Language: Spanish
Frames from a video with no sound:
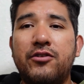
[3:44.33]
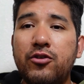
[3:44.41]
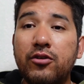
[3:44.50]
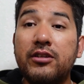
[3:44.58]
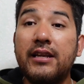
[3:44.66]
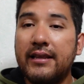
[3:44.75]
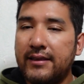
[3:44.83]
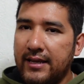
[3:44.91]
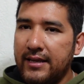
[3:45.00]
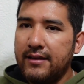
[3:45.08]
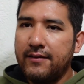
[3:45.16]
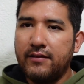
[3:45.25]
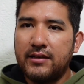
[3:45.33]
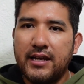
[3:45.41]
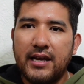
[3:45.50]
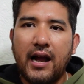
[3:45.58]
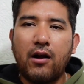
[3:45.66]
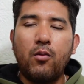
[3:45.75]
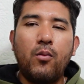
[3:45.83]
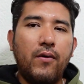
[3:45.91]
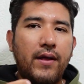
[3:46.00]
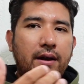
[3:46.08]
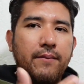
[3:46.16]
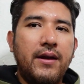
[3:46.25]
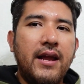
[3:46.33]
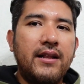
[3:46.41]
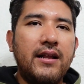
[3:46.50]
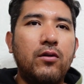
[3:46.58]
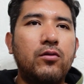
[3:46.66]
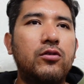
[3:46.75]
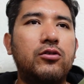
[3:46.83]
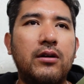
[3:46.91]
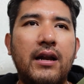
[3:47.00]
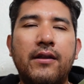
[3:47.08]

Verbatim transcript: Yo traté de acomodarme en algún otro